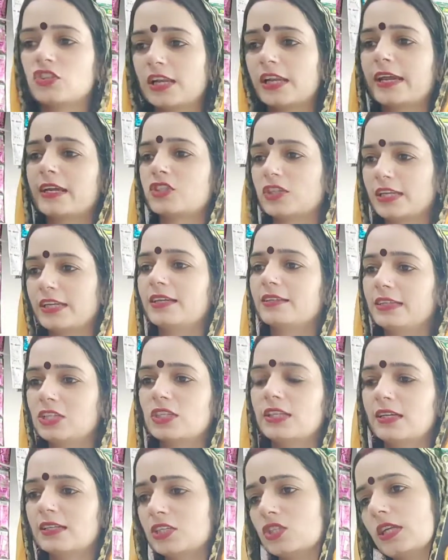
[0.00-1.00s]
हूँ
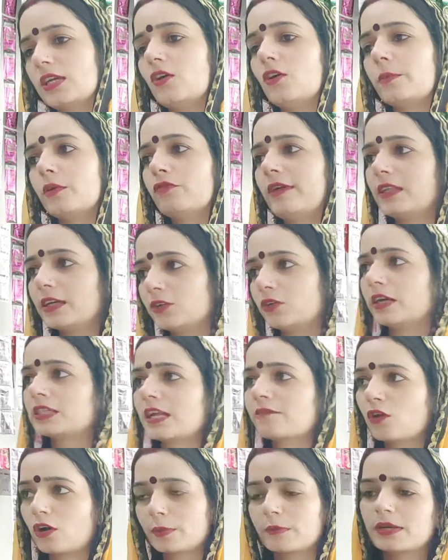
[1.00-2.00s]
विदाउट
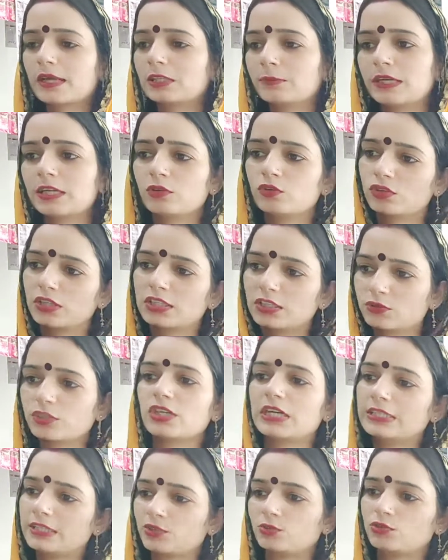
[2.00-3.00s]
एनी मेड एनी
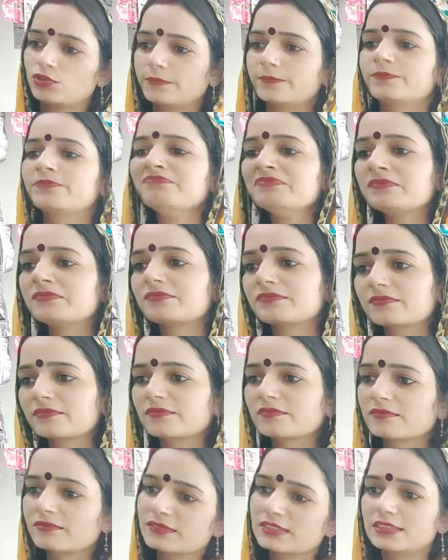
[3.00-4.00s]
हाउस हेल्पर
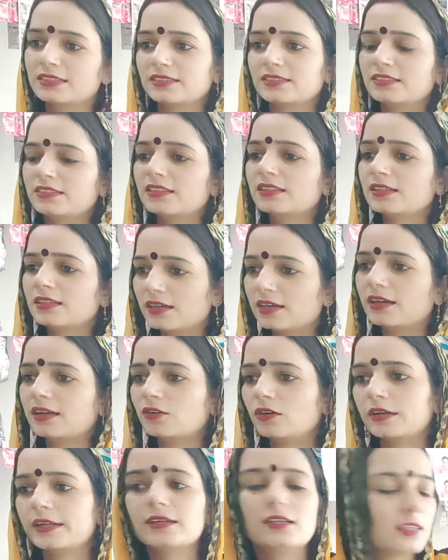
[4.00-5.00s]
सबको चीज़ें कैसे
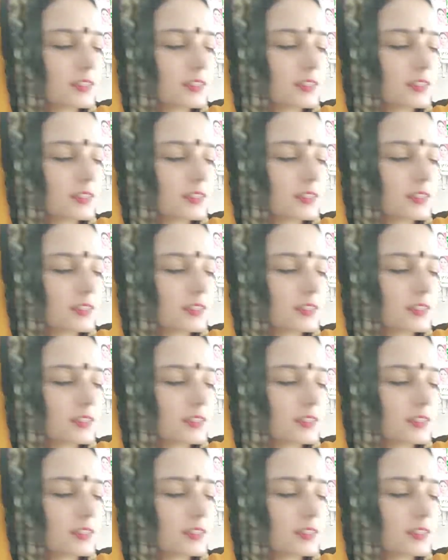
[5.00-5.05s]
मैनेज करती